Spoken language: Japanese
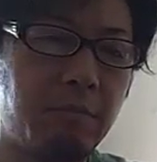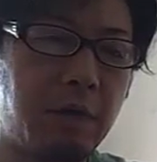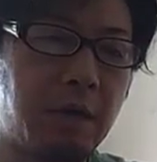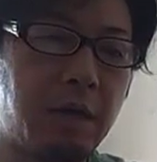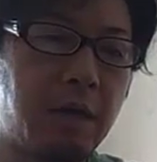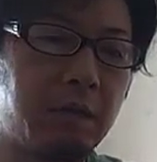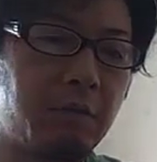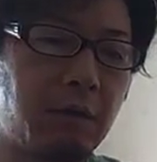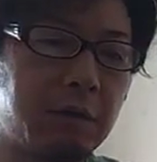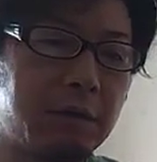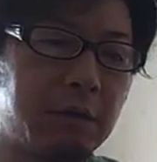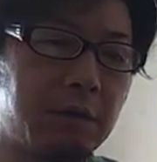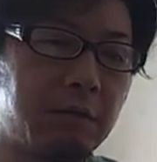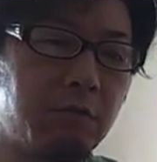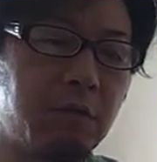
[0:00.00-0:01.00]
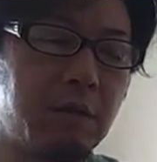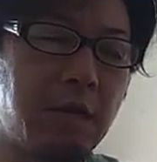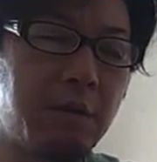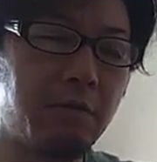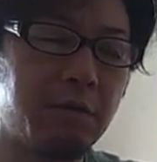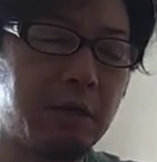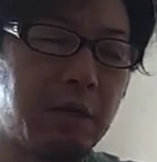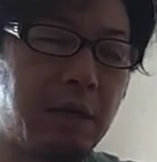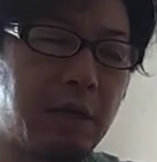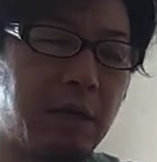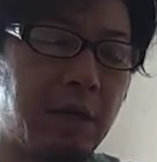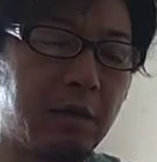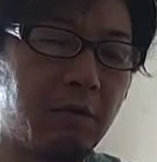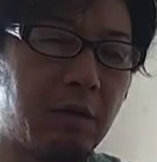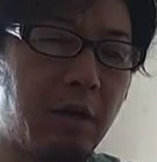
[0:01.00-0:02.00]
まあ、あとは売り買いをしない
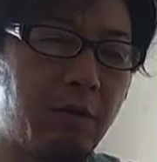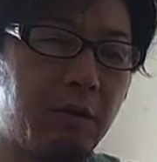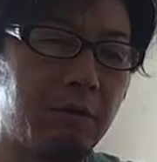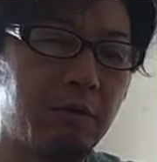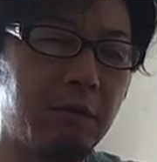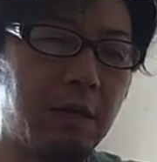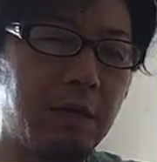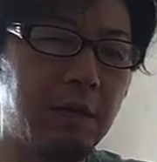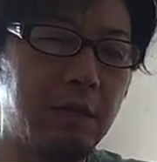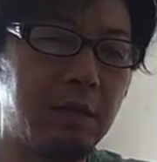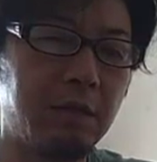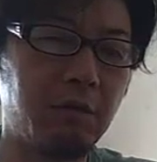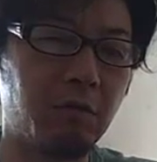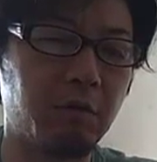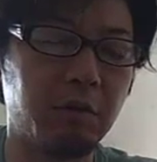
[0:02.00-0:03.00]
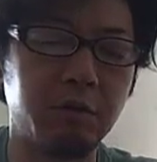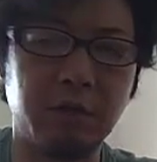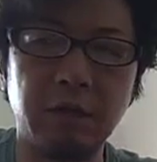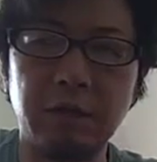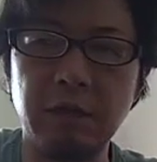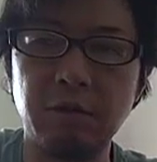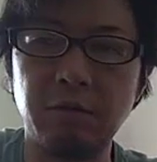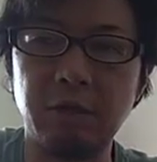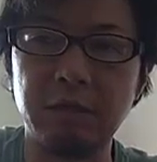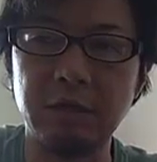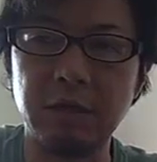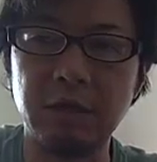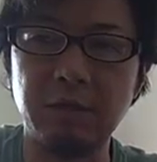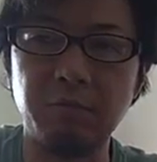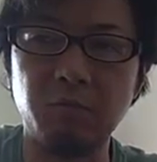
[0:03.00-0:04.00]
あの売らないってことですねなので
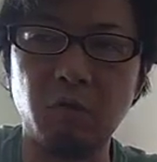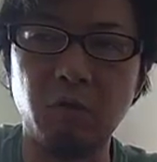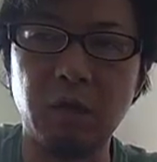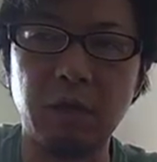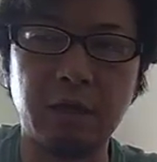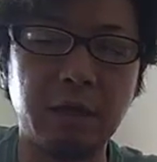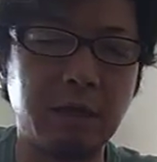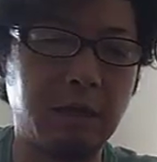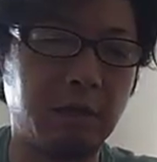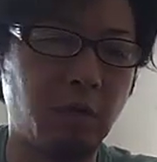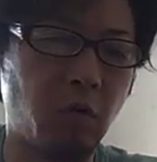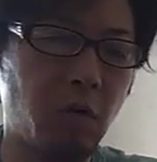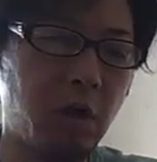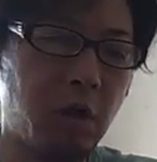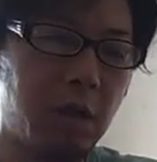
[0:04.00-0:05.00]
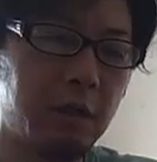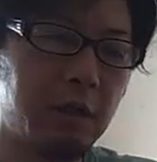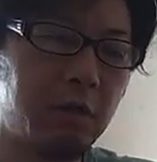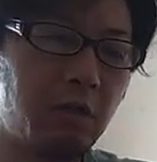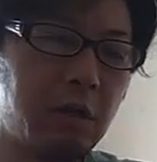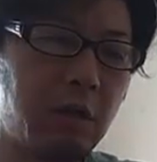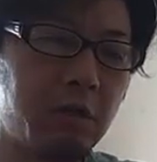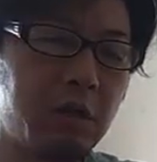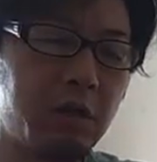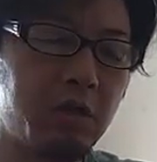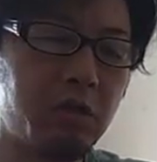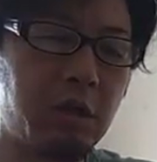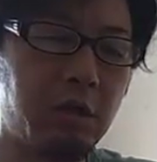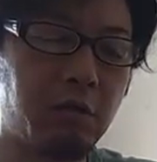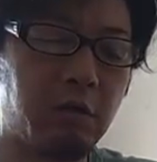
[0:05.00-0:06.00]
税金も関係ないとでとにかく
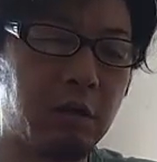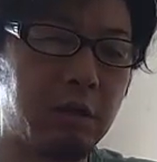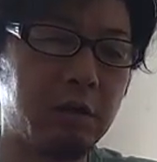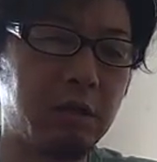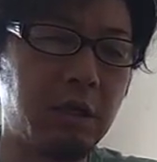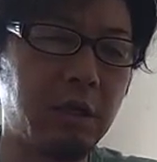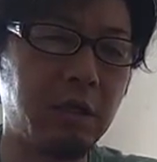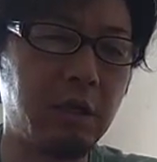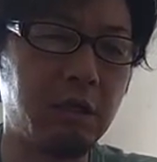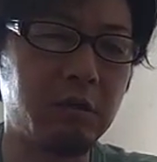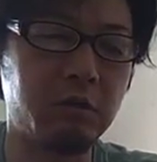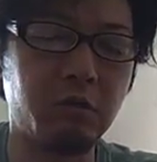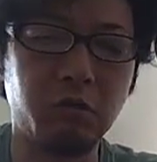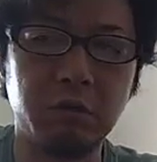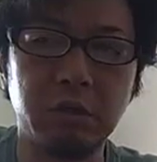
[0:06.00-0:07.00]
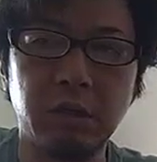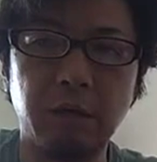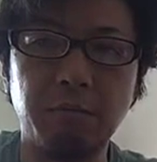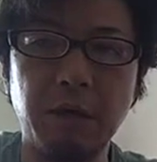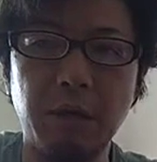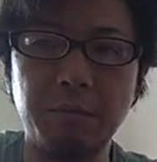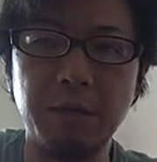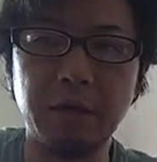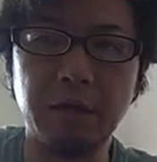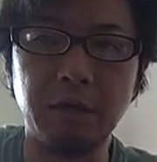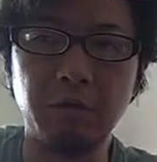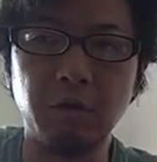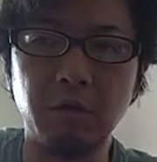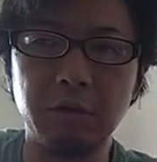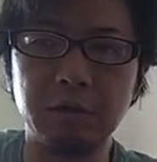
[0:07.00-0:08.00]
20年とかですねインデックス投資、まあ、
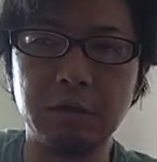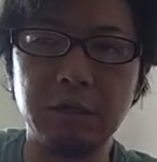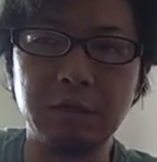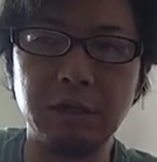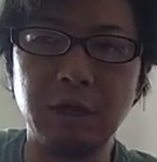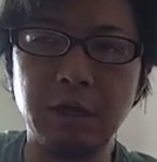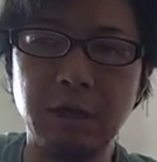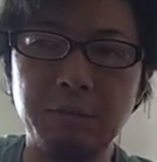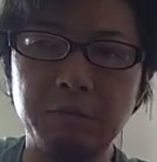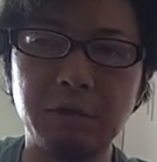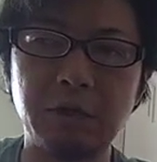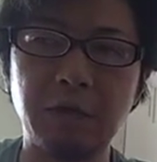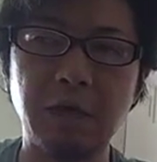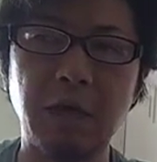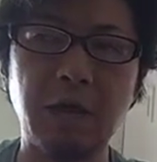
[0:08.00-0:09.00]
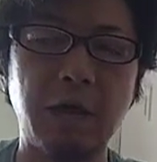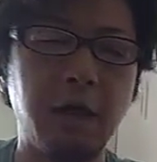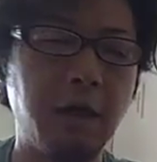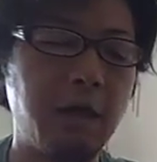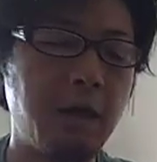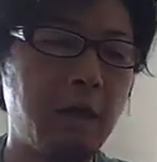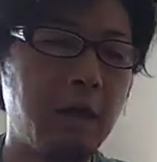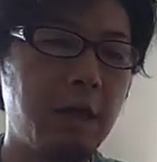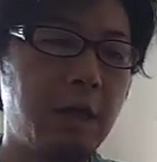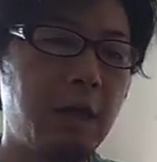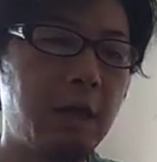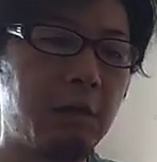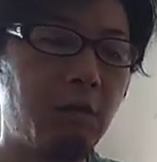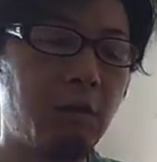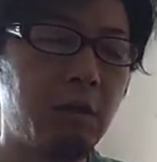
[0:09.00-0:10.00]
アメリカの全世界株式か、
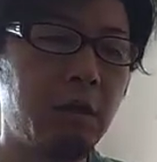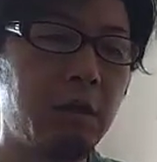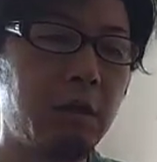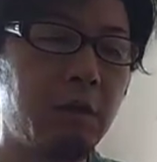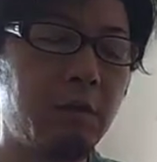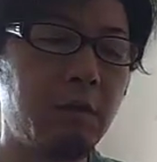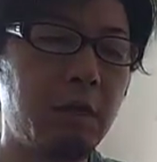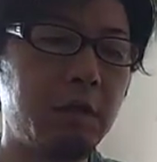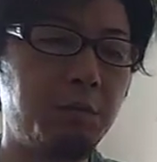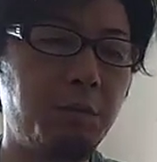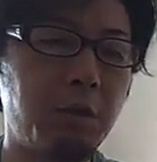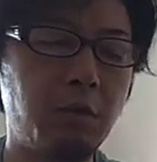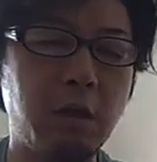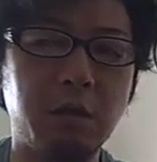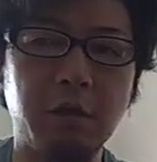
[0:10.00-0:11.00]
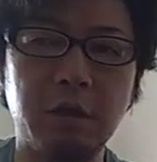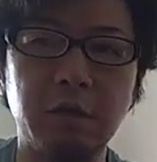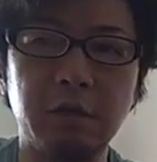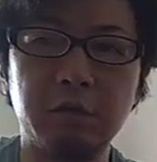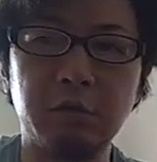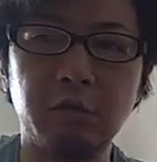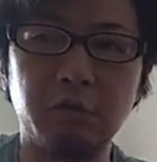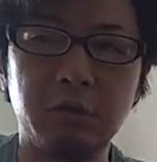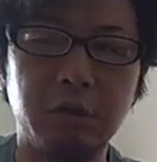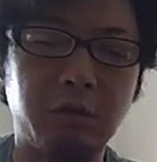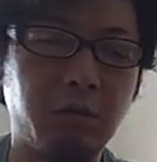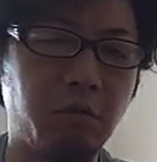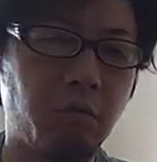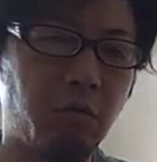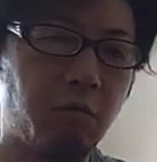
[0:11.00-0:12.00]
えーと、SP500 インデックス投資っ
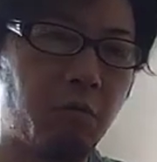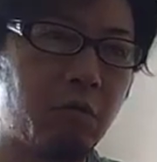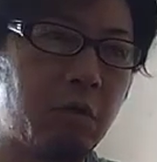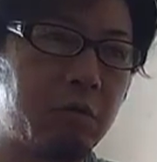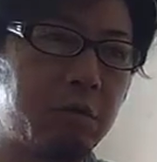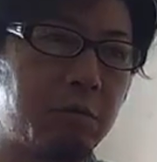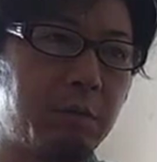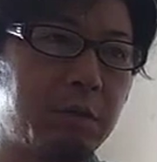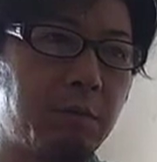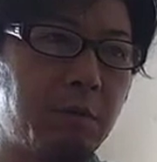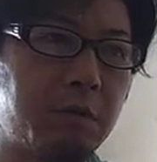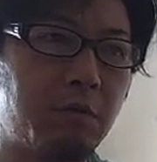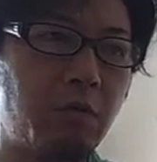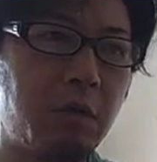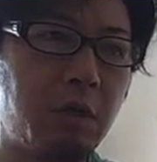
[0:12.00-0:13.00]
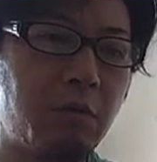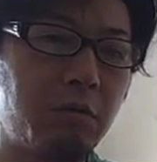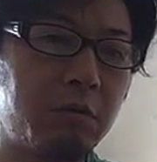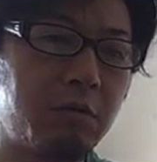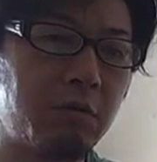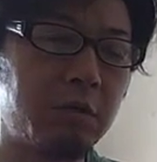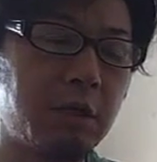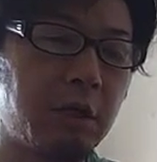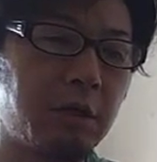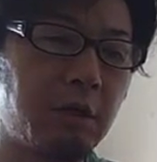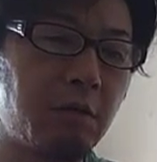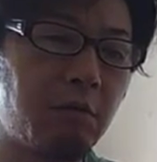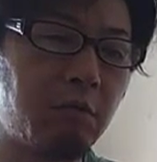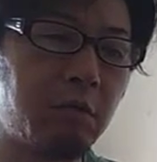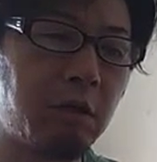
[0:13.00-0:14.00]
ていうのを僕はお勧めしてますこれでコツコツやっ
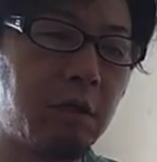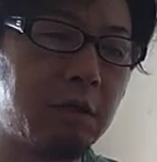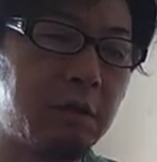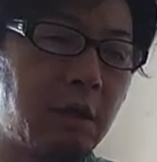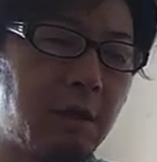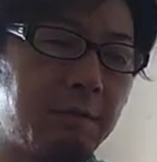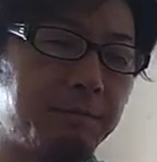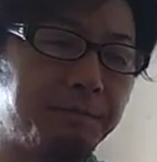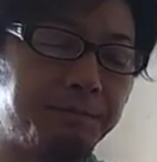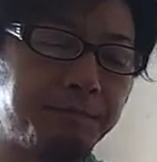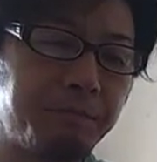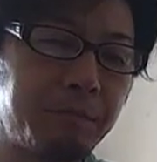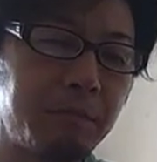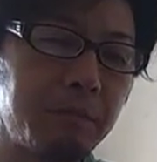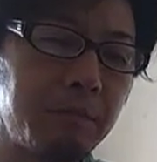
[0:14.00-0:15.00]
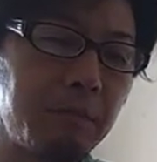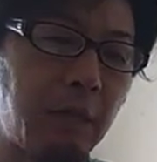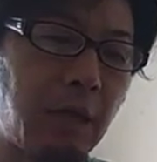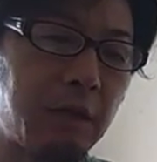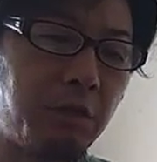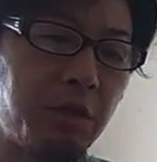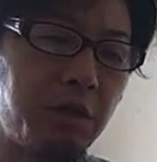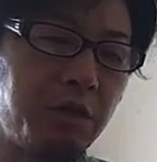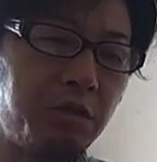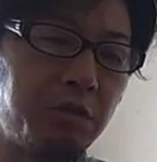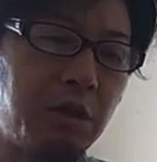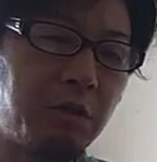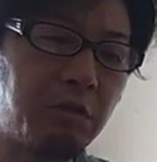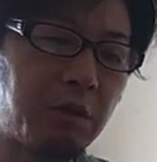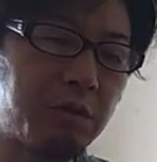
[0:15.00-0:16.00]
ていくことでですねあの20
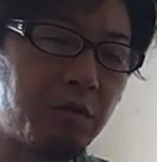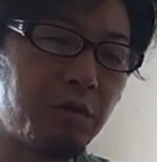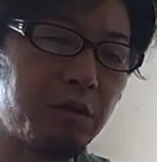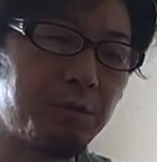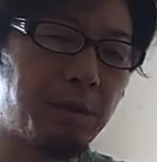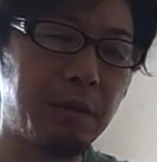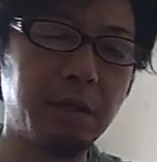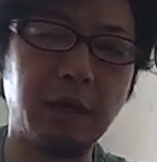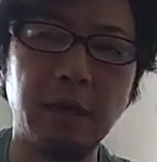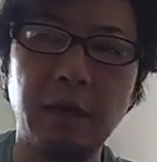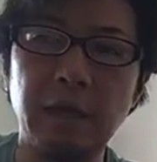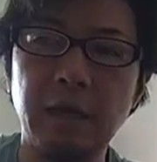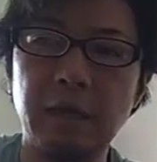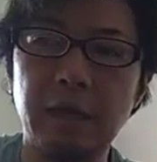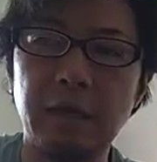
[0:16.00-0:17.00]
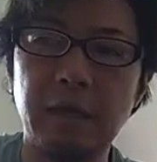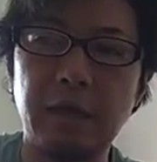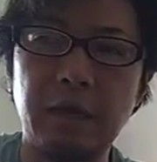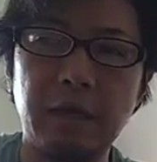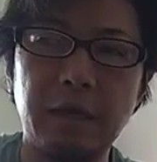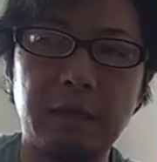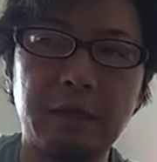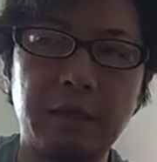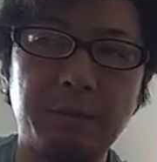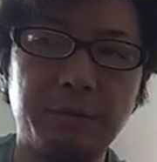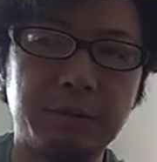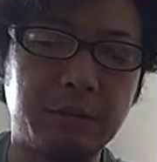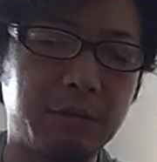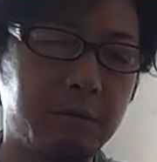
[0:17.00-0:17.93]
年とかそういうスパンで、えー、やっていきます、